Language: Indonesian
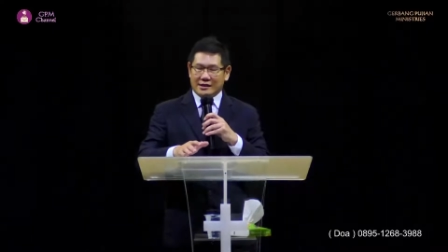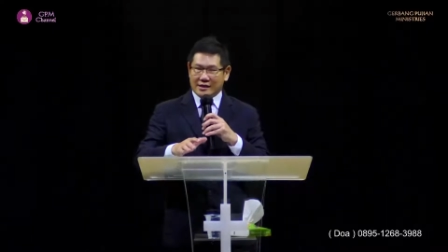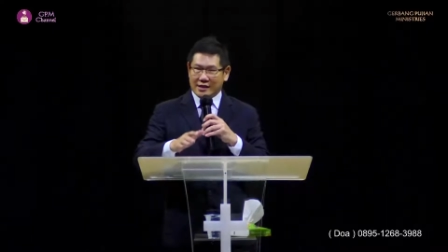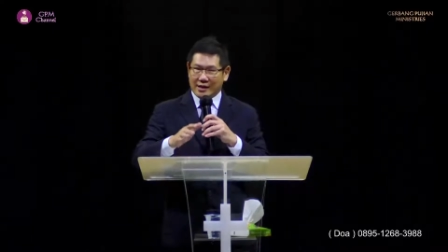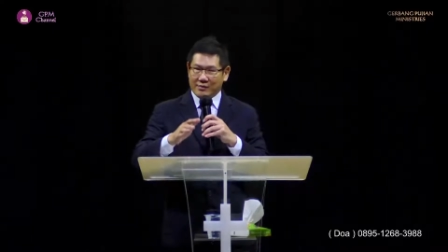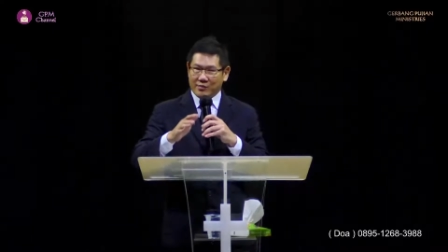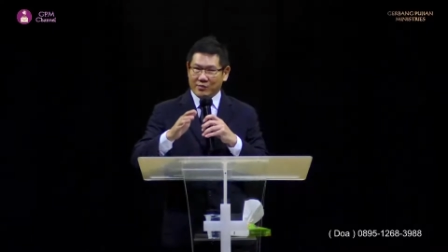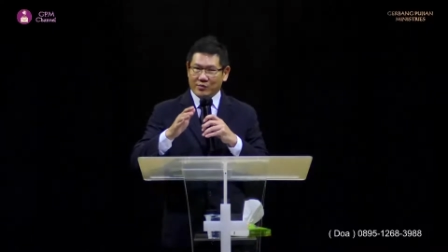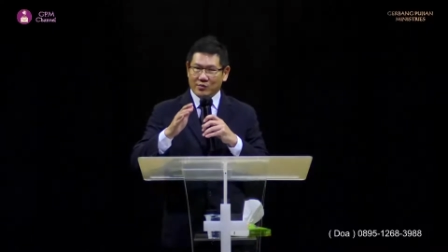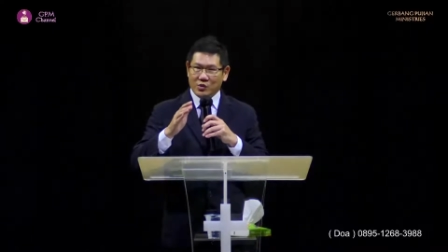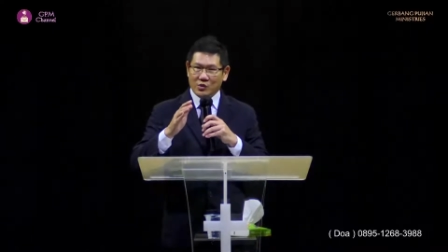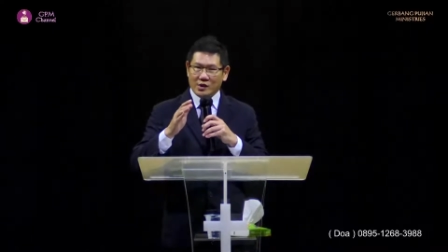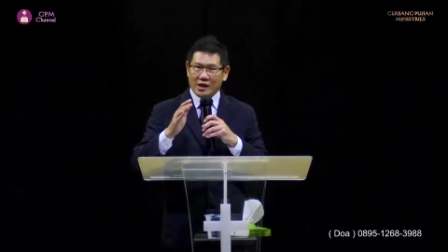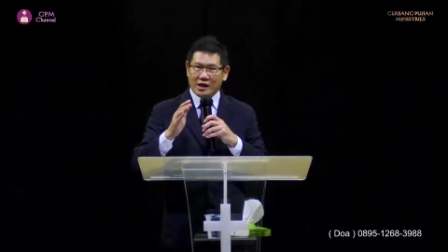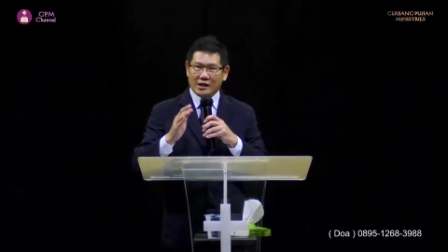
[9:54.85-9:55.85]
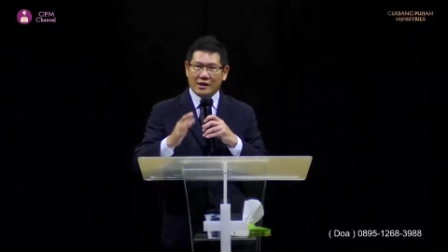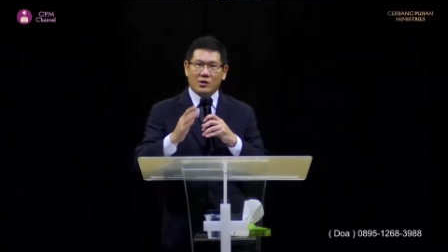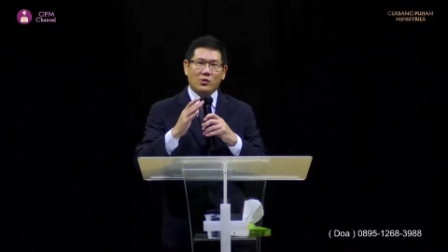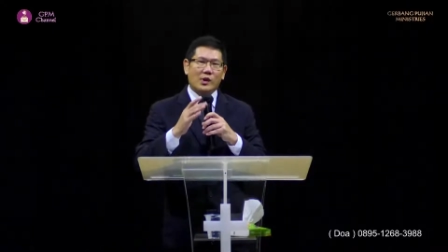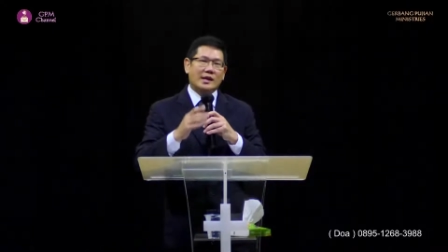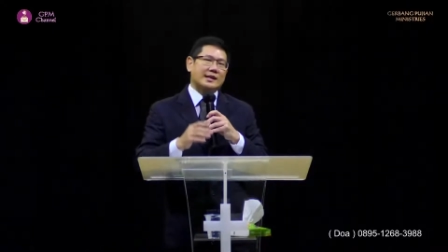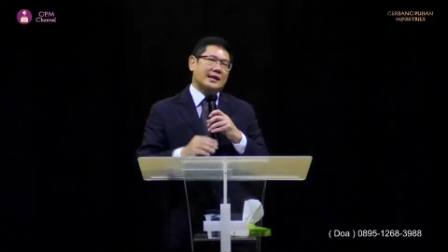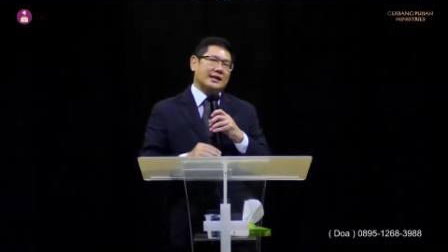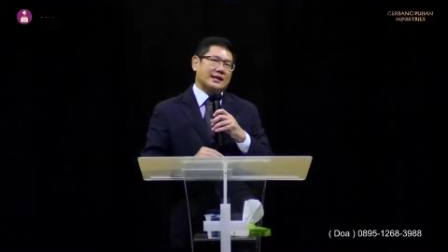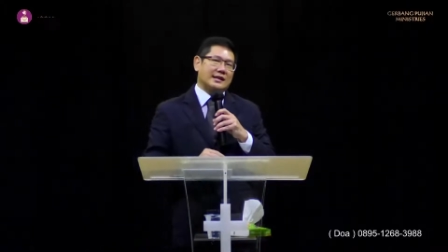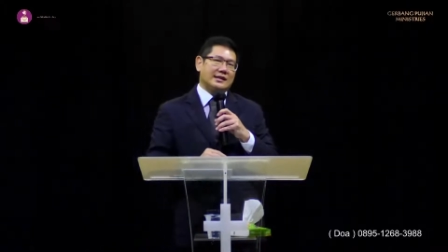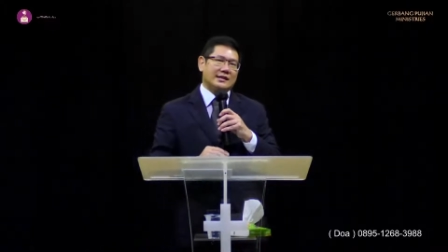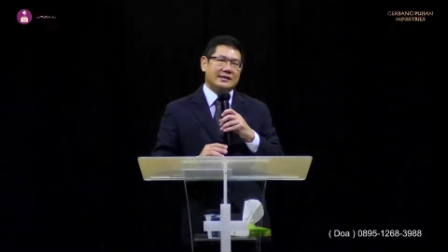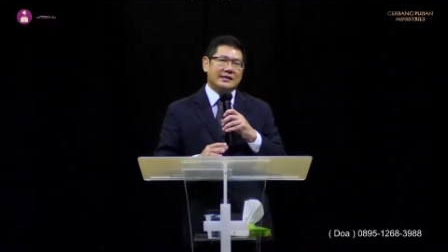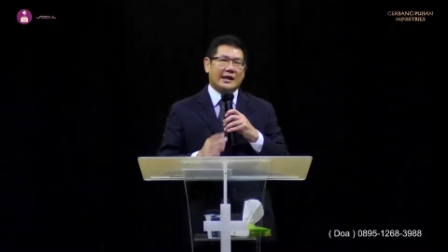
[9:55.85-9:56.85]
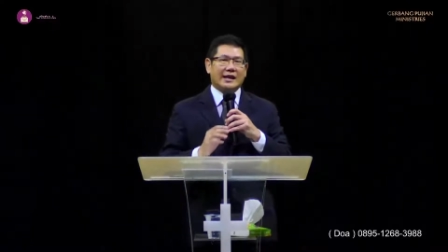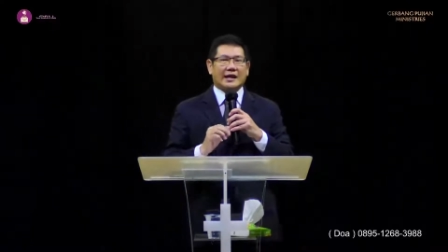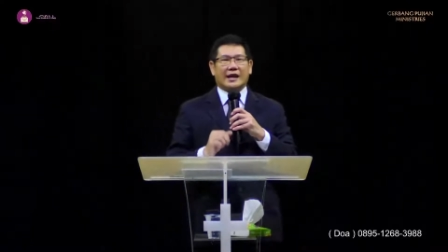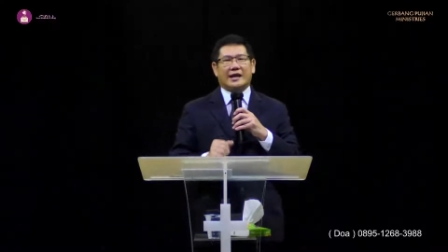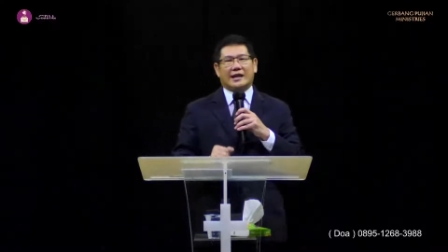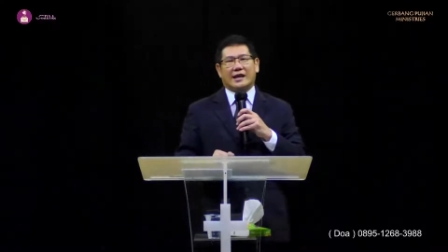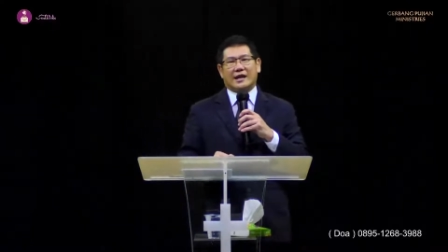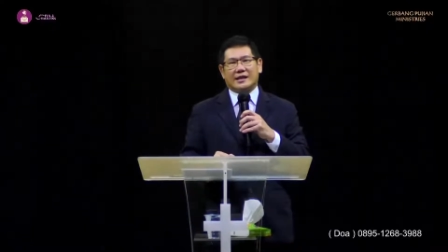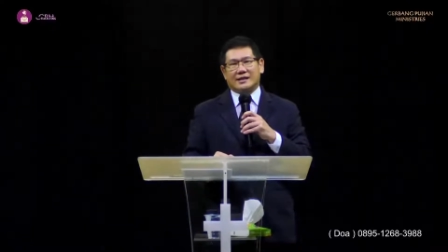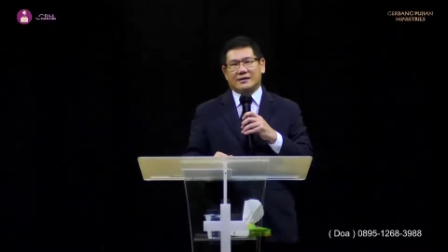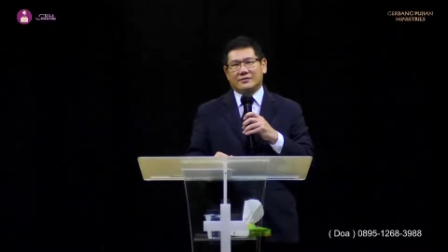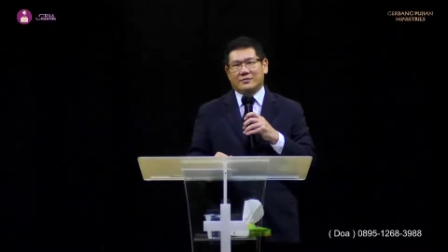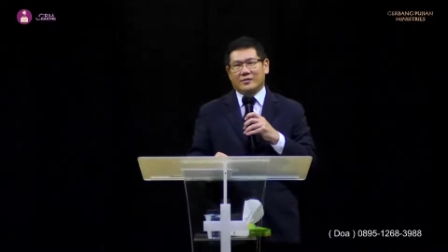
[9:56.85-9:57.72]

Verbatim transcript: yang punya kekuatan dan lain-lain.